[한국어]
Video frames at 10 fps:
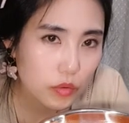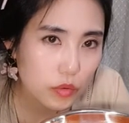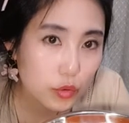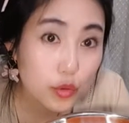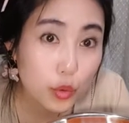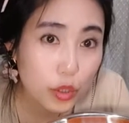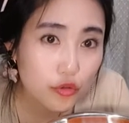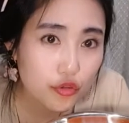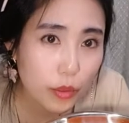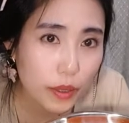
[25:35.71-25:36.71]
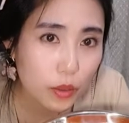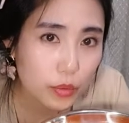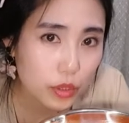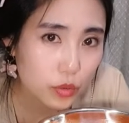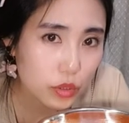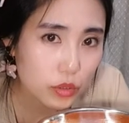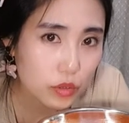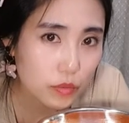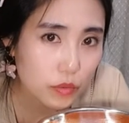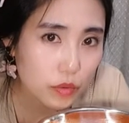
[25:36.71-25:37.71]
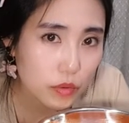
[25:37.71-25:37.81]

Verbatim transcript: 수족관 두 개밖에 없잖아요 지금.